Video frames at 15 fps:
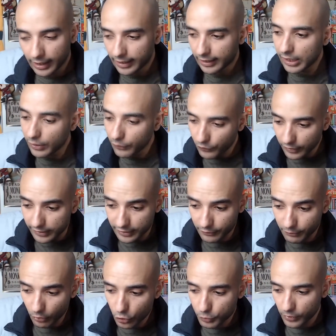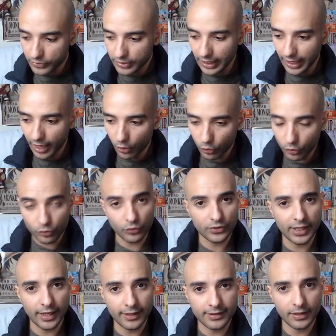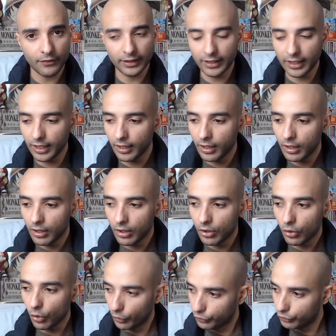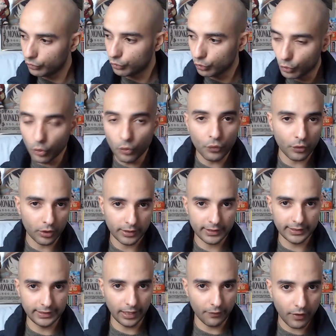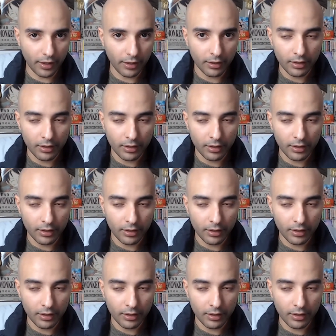Et effectivement, je pense qu'elle a renoncé à s'évader au vu du gouffre qu'il y avait.